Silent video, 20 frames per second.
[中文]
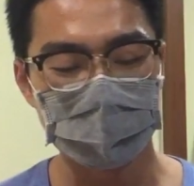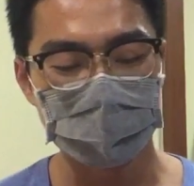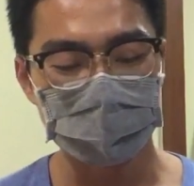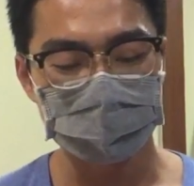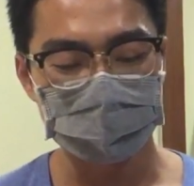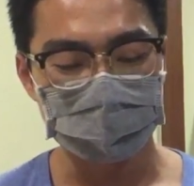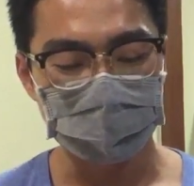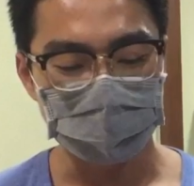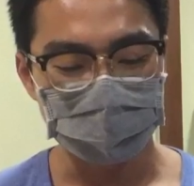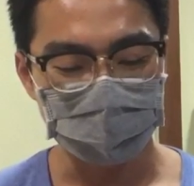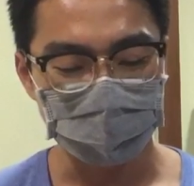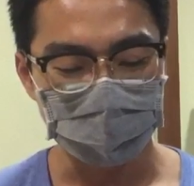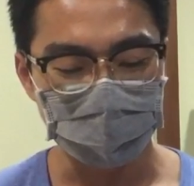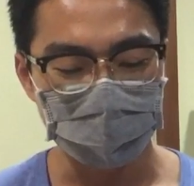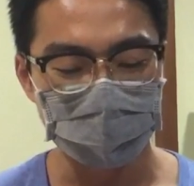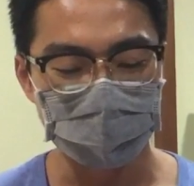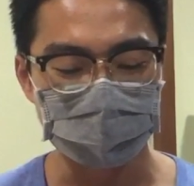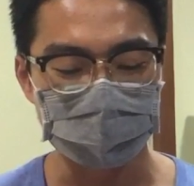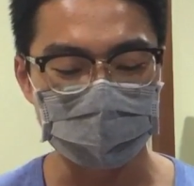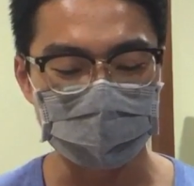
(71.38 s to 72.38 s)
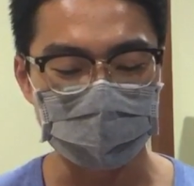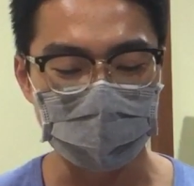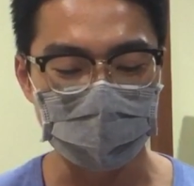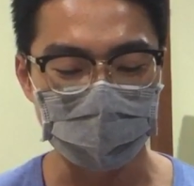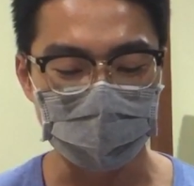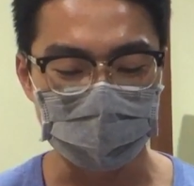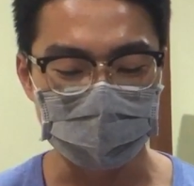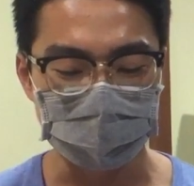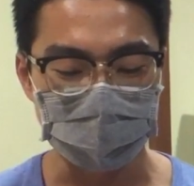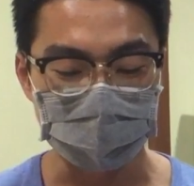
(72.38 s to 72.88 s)
一直到最后，其他
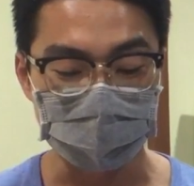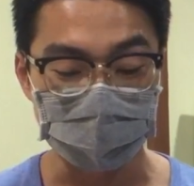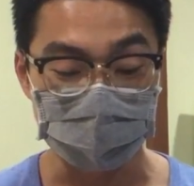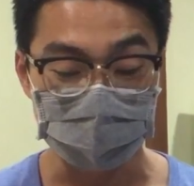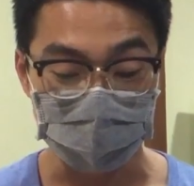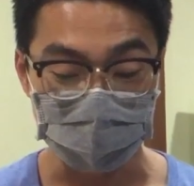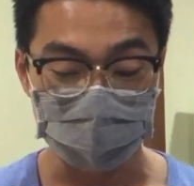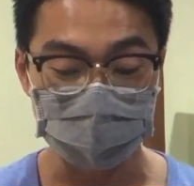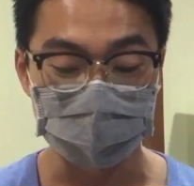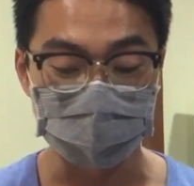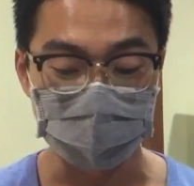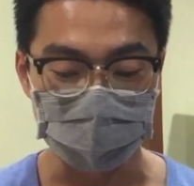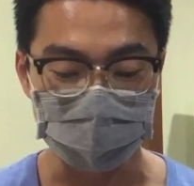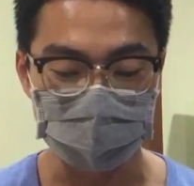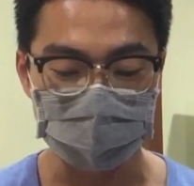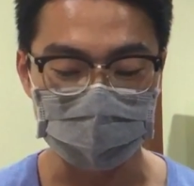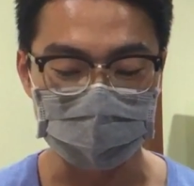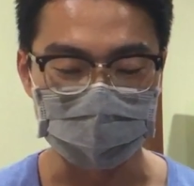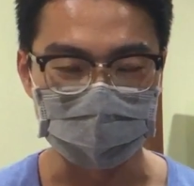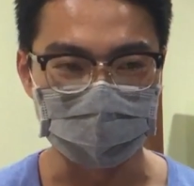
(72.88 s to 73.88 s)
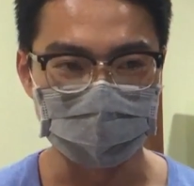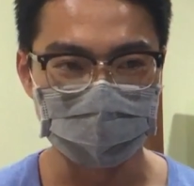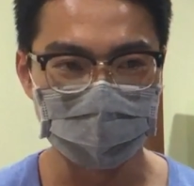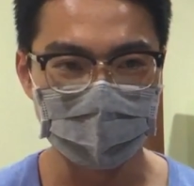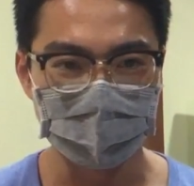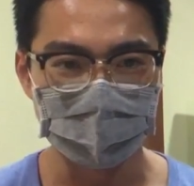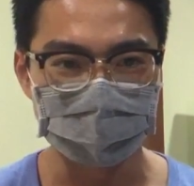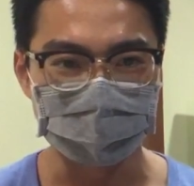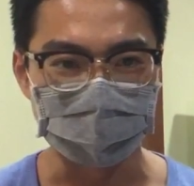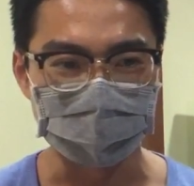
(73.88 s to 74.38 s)
玩家都结束游戏了，
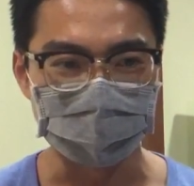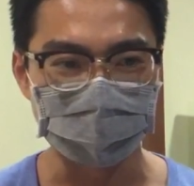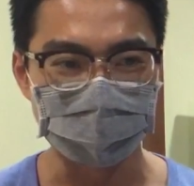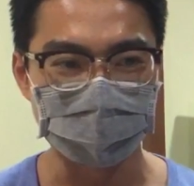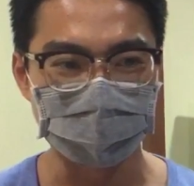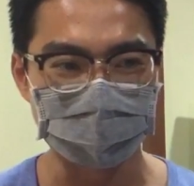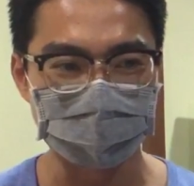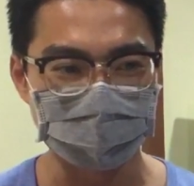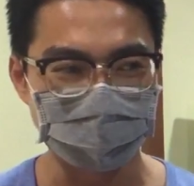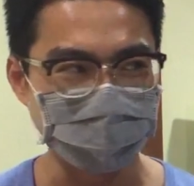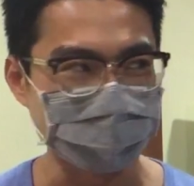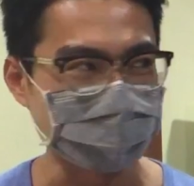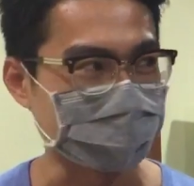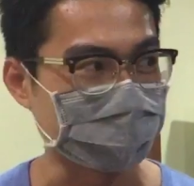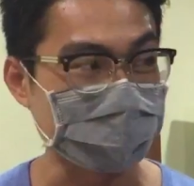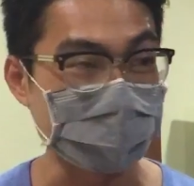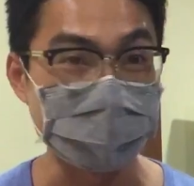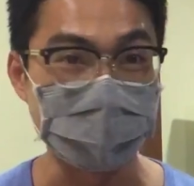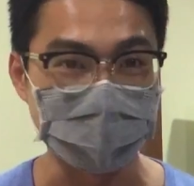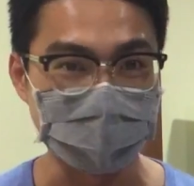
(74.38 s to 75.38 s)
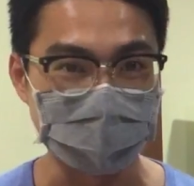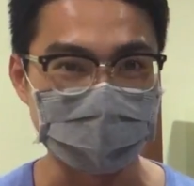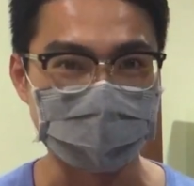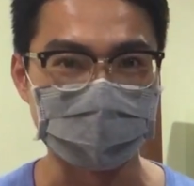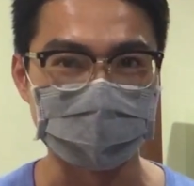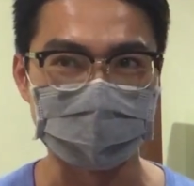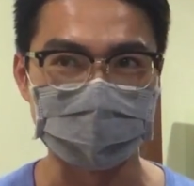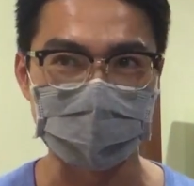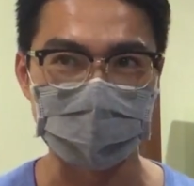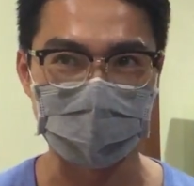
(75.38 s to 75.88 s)
整桌就只剩我一个
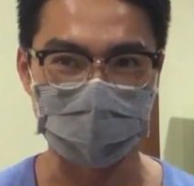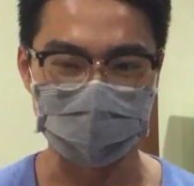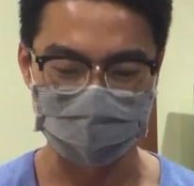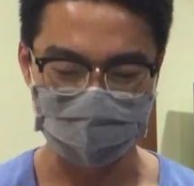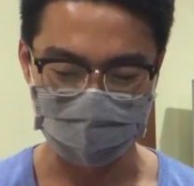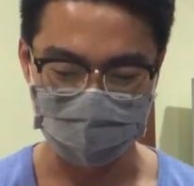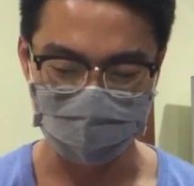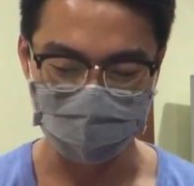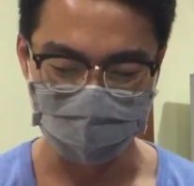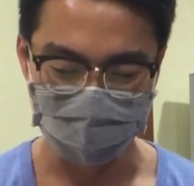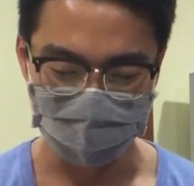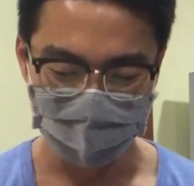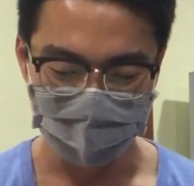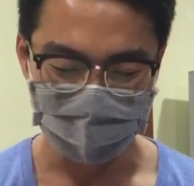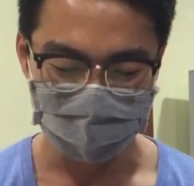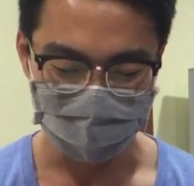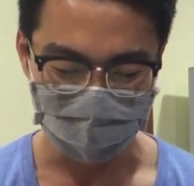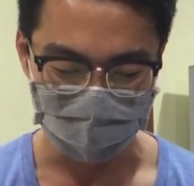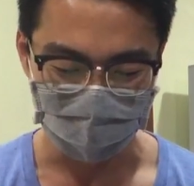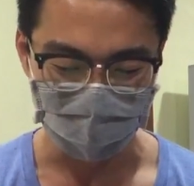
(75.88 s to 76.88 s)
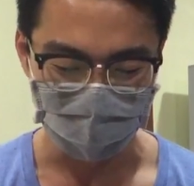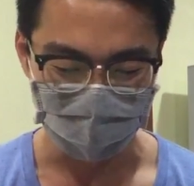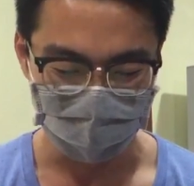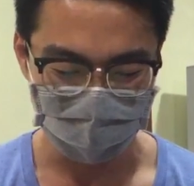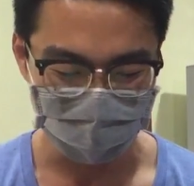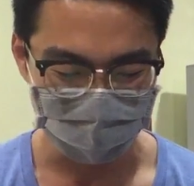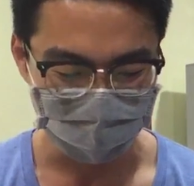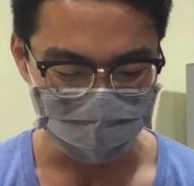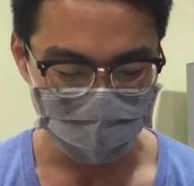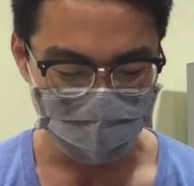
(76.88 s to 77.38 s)
人在玩这这个游
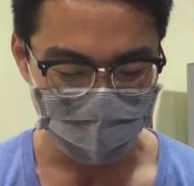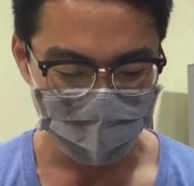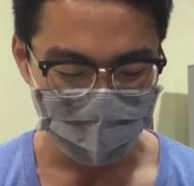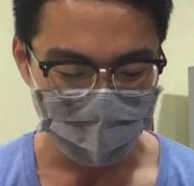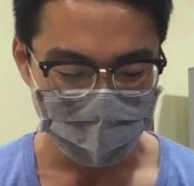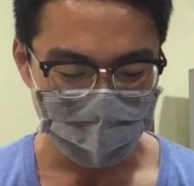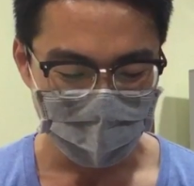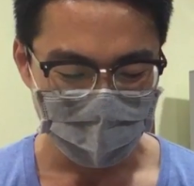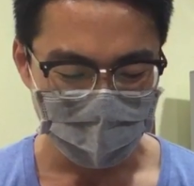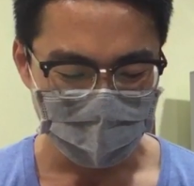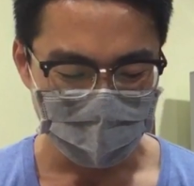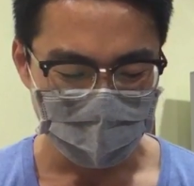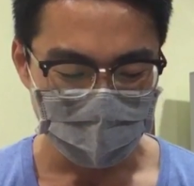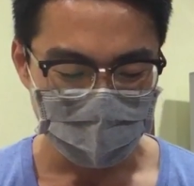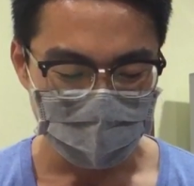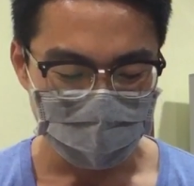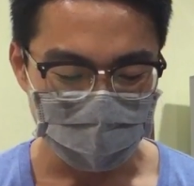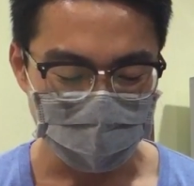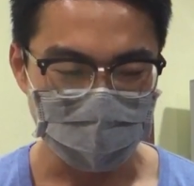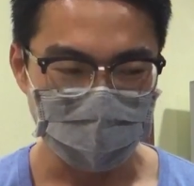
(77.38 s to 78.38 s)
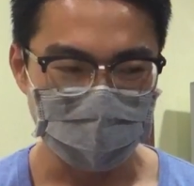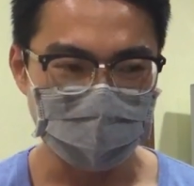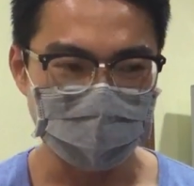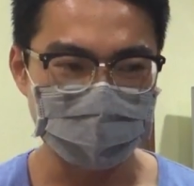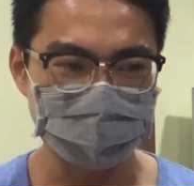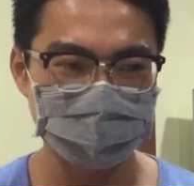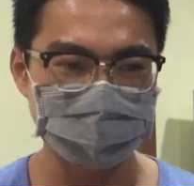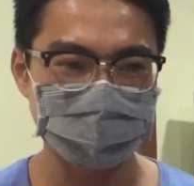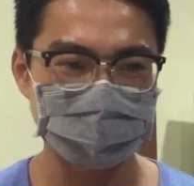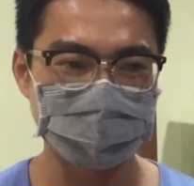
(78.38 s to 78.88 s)
戏，就
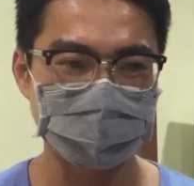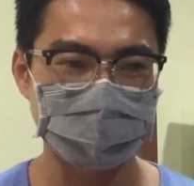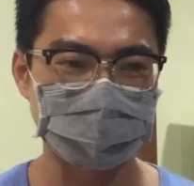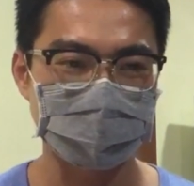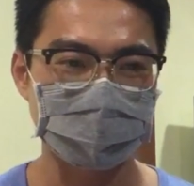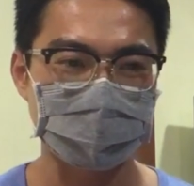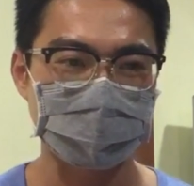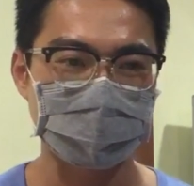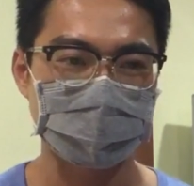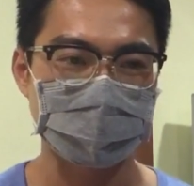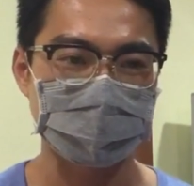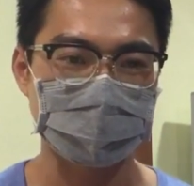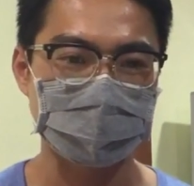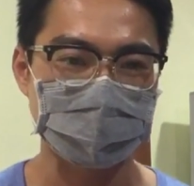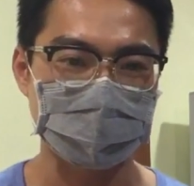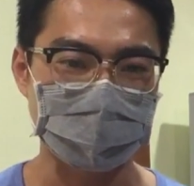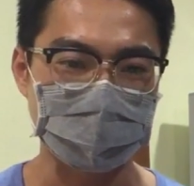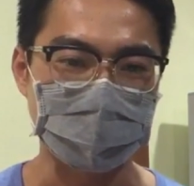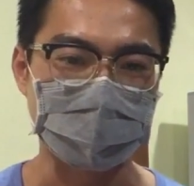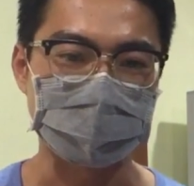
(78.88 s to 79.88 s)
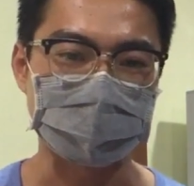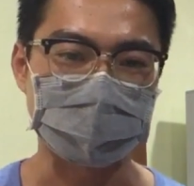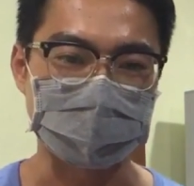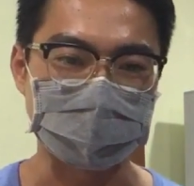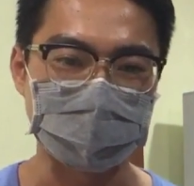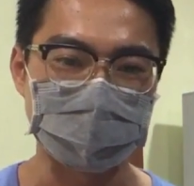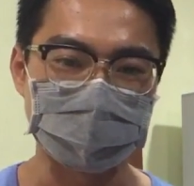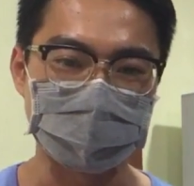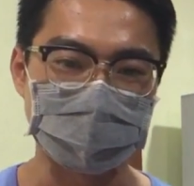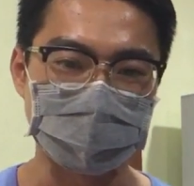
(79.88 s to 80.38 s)
会呃想
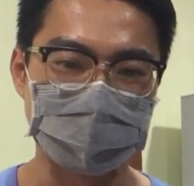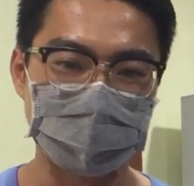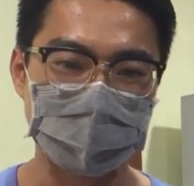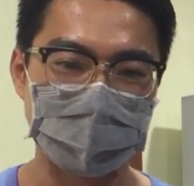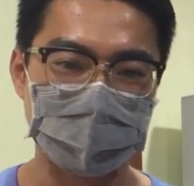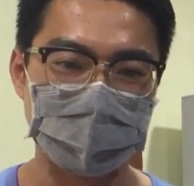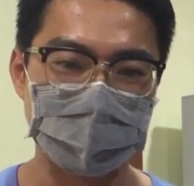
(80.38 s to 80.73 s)
到说，